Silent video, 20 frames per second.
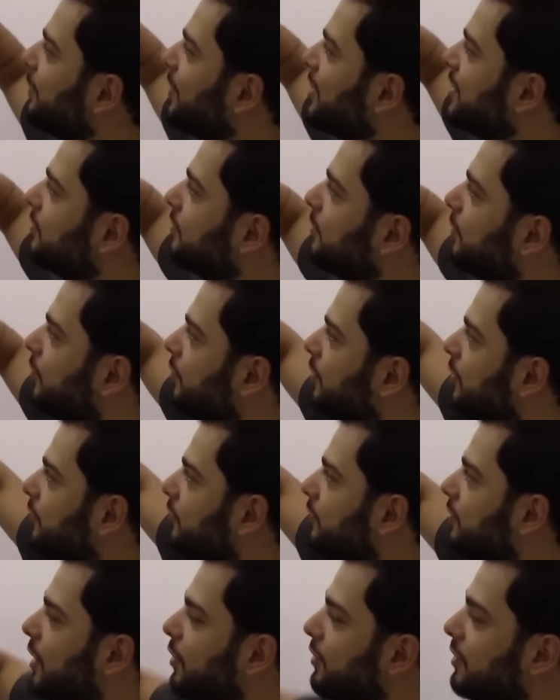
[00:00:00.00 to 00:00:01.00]
Mas
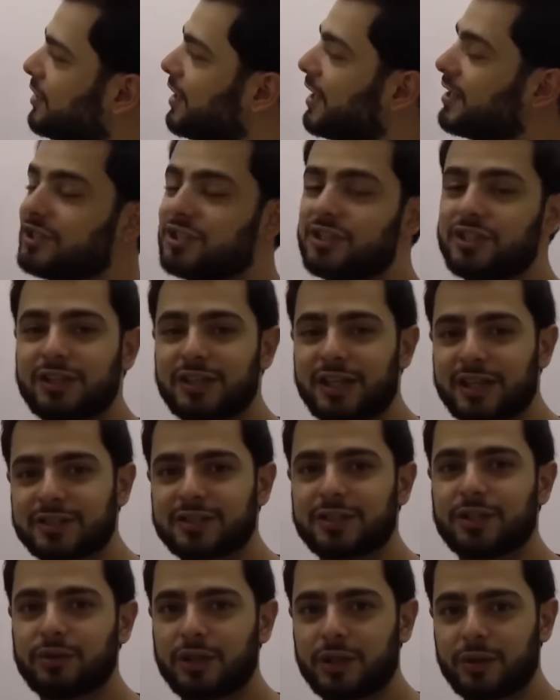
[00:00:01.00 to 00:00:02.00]
na hora da
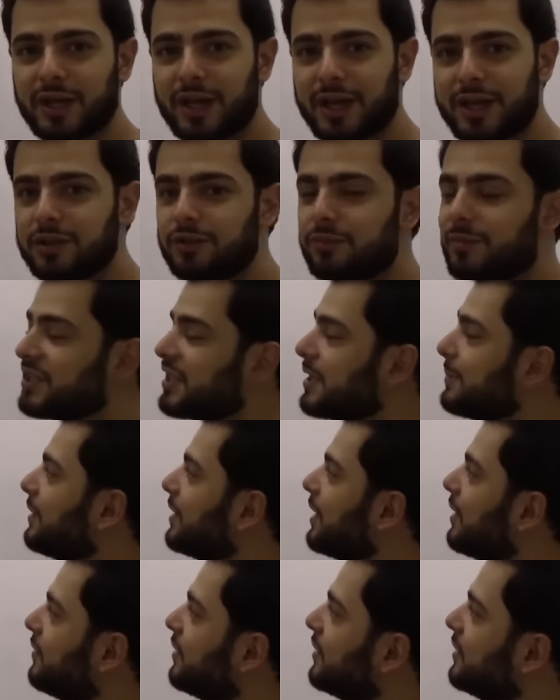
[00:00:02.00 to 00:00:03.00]
digitação deu errado, mas a
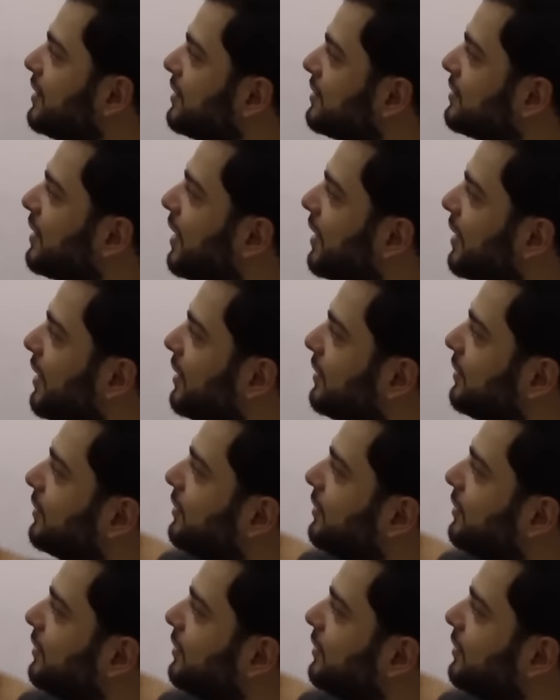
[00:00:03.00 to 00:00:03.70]
palavra destacada